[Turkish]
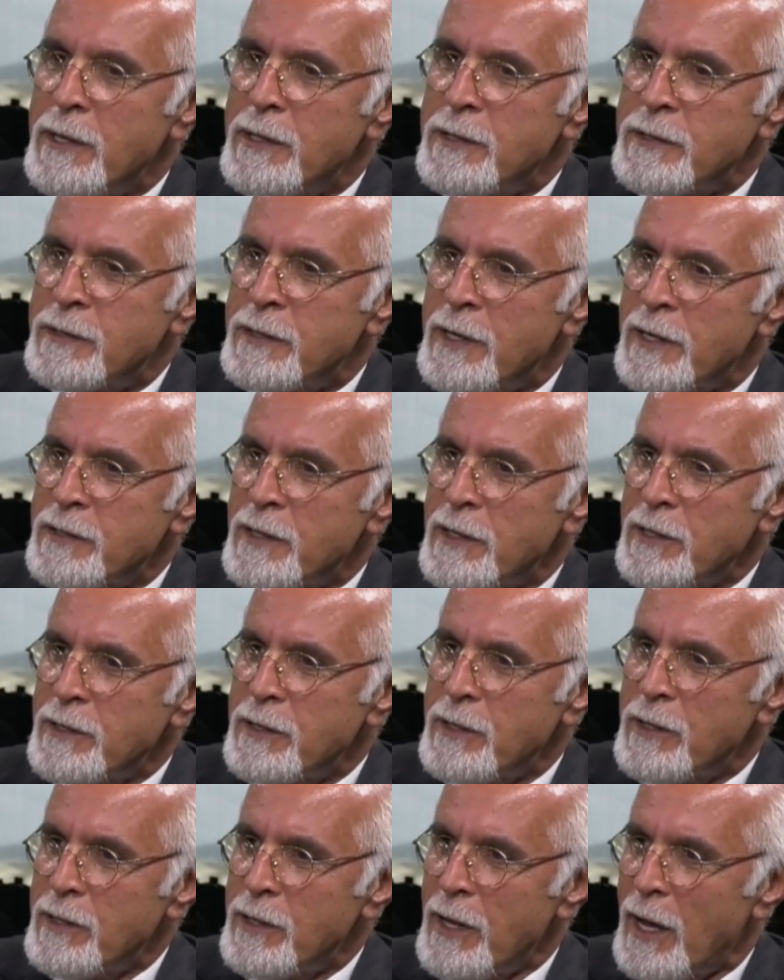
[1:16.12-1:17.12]
Siyasal
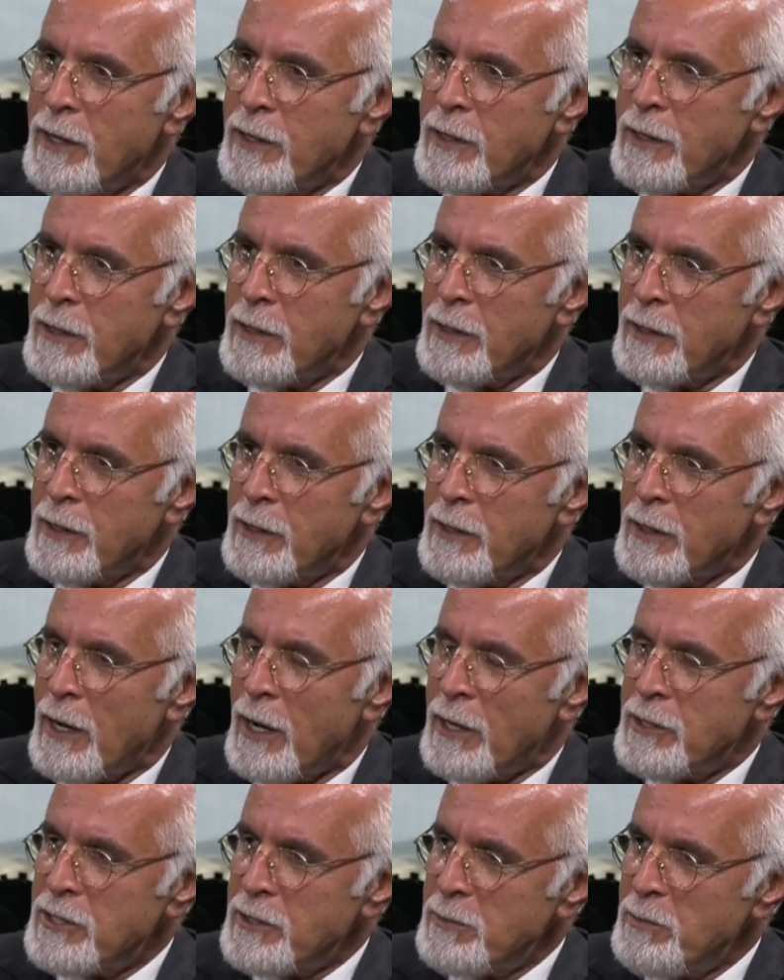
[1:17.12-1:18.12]
iktidar e,
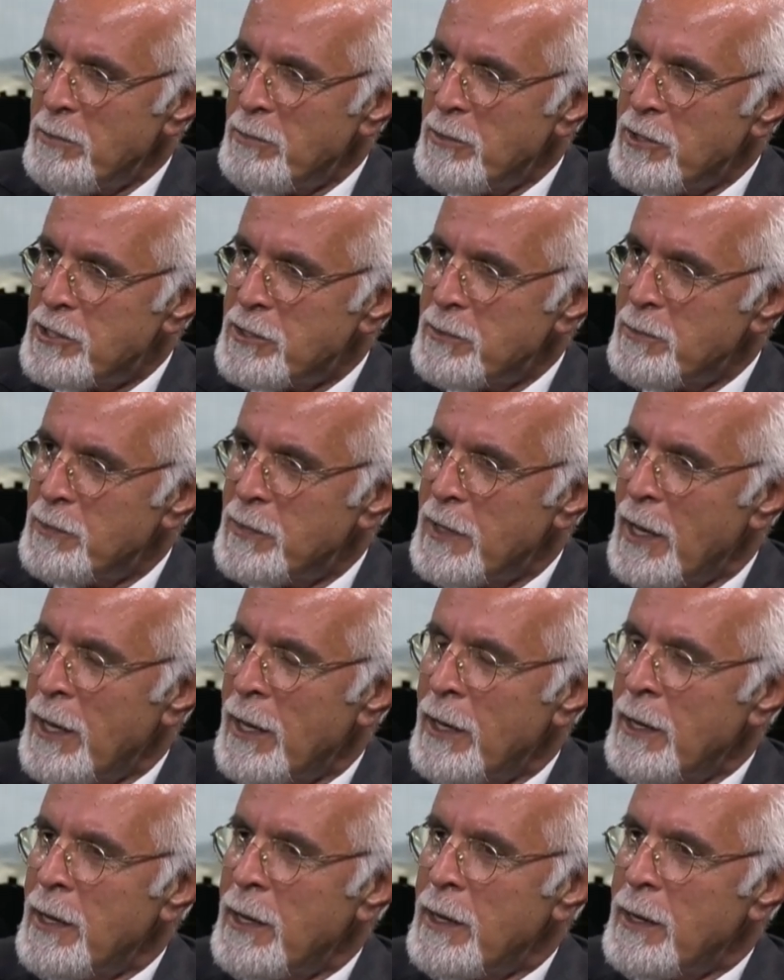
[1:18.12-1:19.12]
açık bir
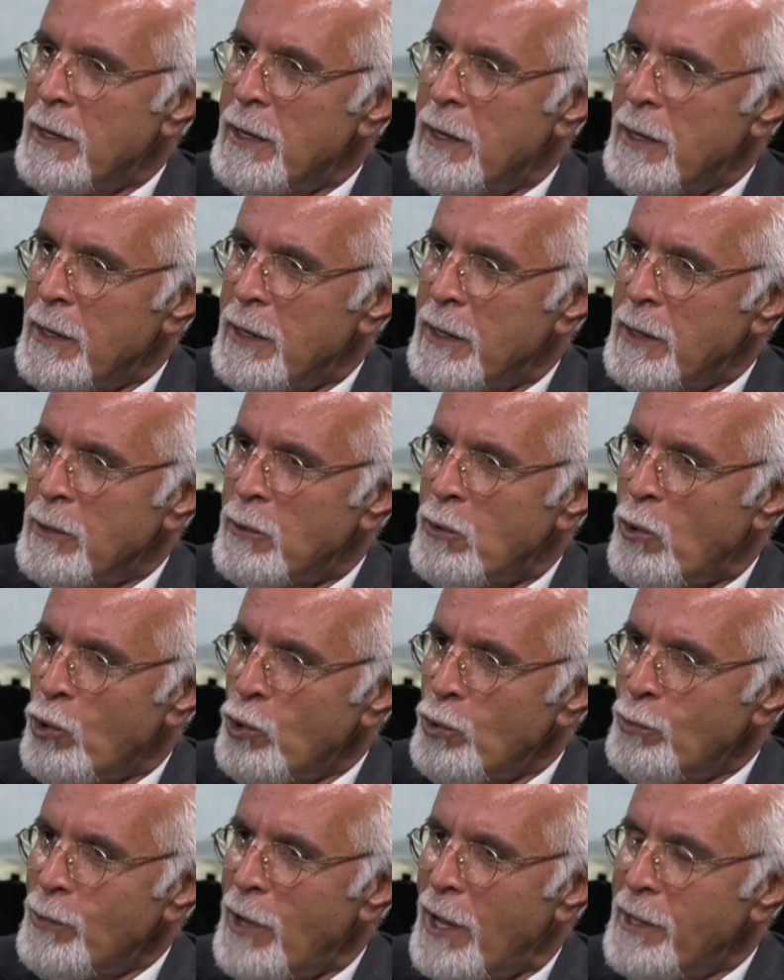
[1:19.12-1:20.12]
biçimde e,
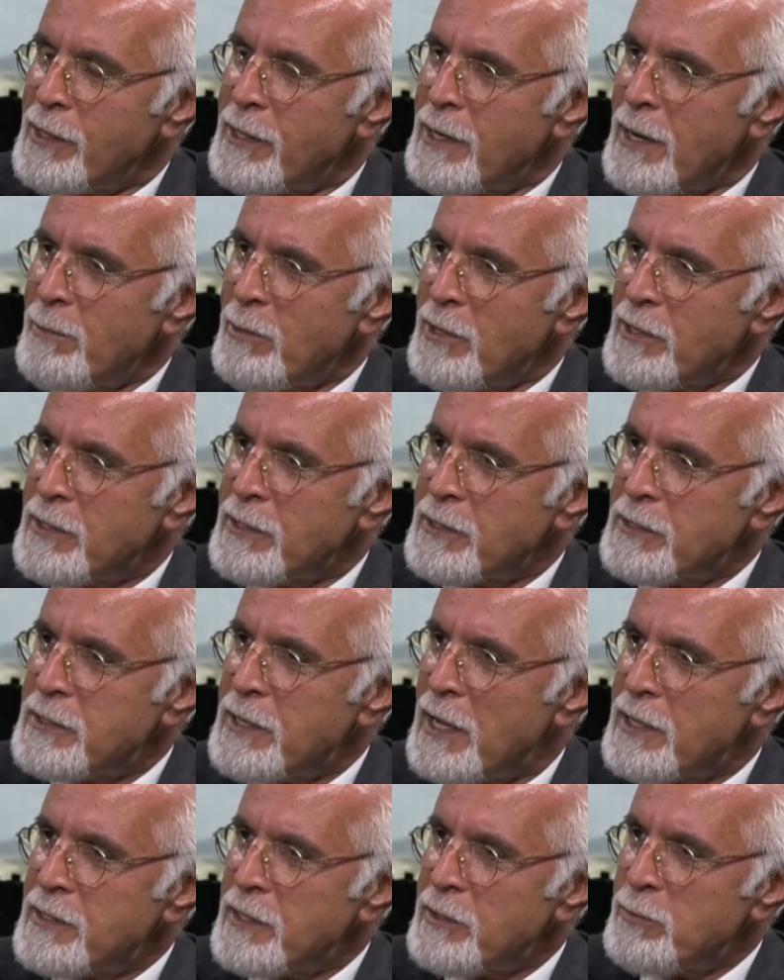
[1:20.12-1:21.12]
konumlandıramadığı
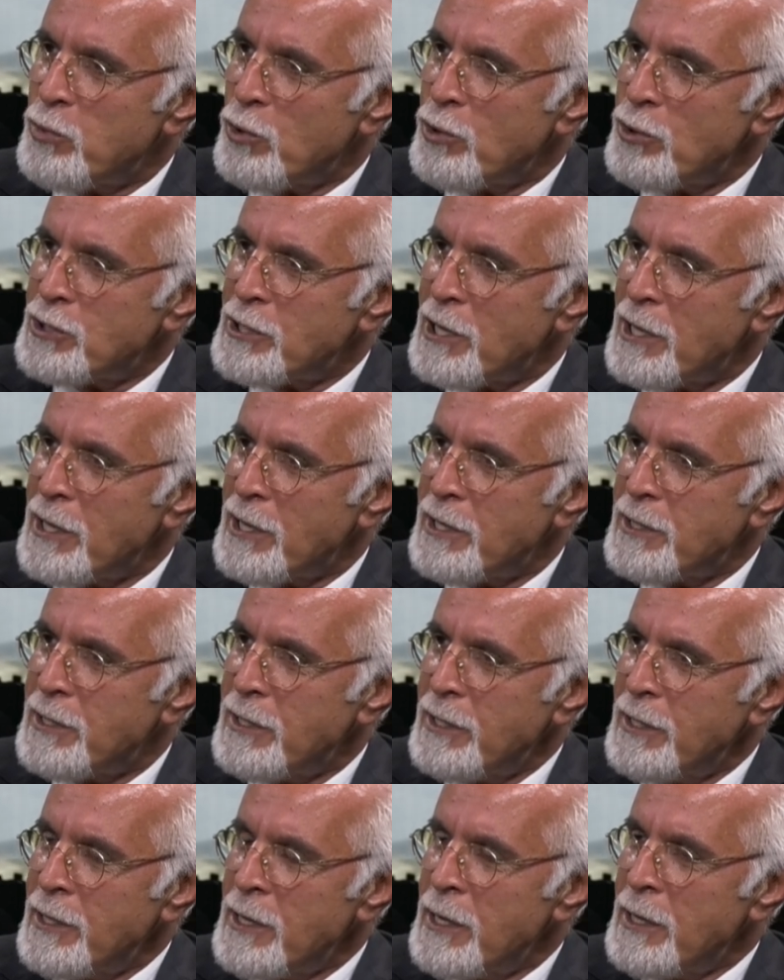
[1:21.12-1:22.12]
siyaset
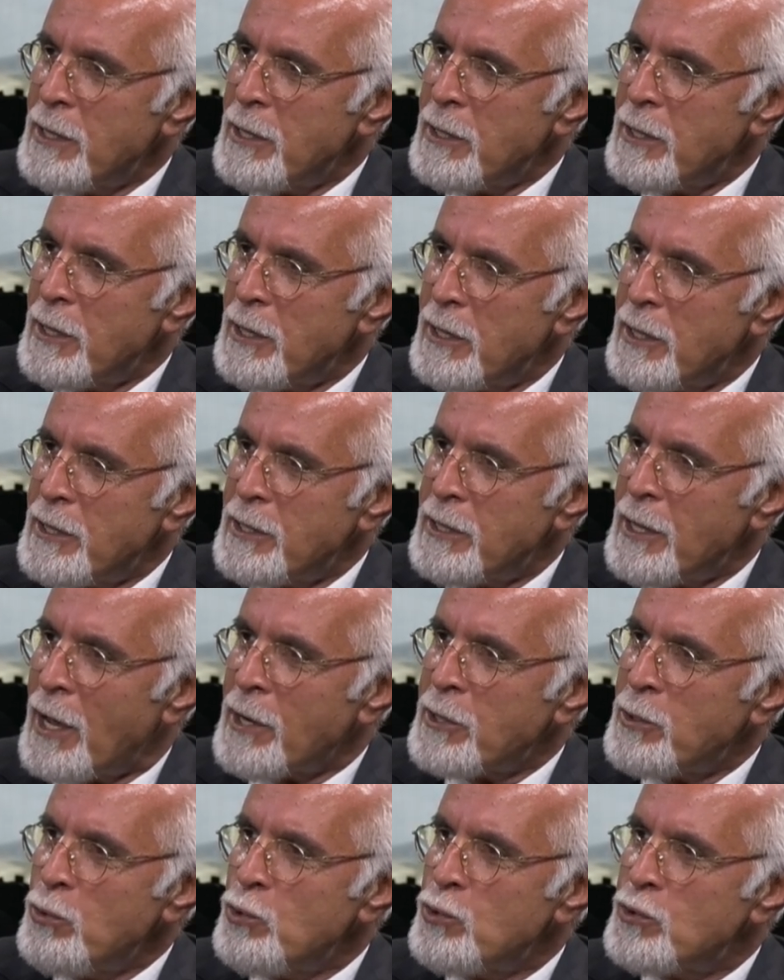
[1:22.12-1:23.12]
projelerini e,
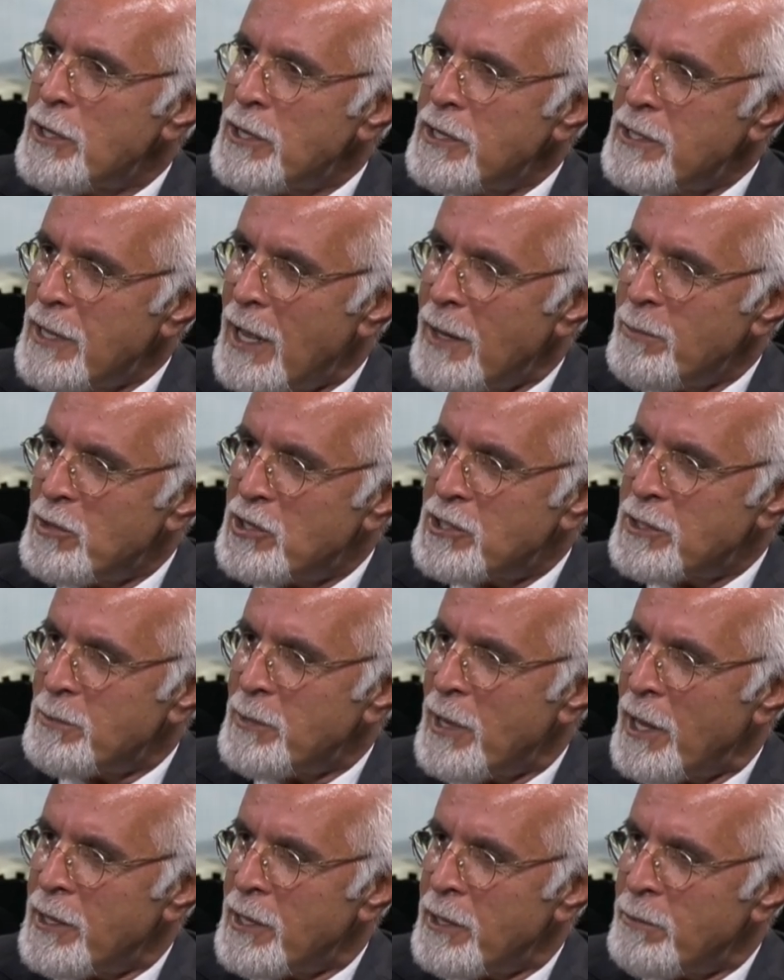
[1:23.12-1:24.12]
yargı üzerinden
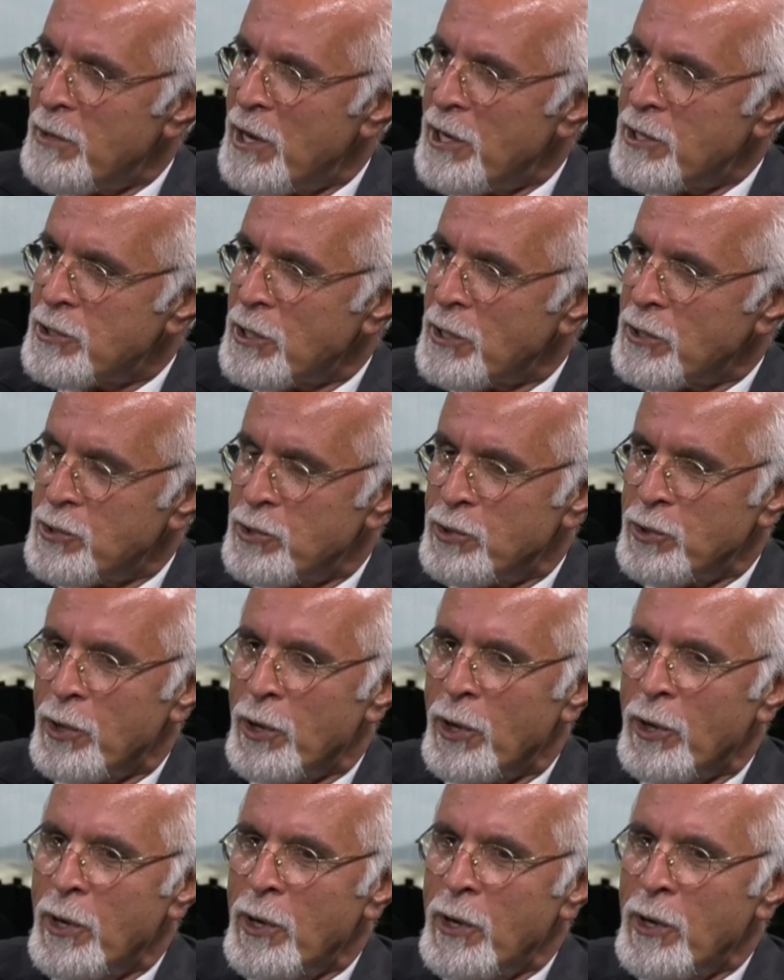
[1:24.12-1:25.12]
biçimlendirmeye çalışıyor.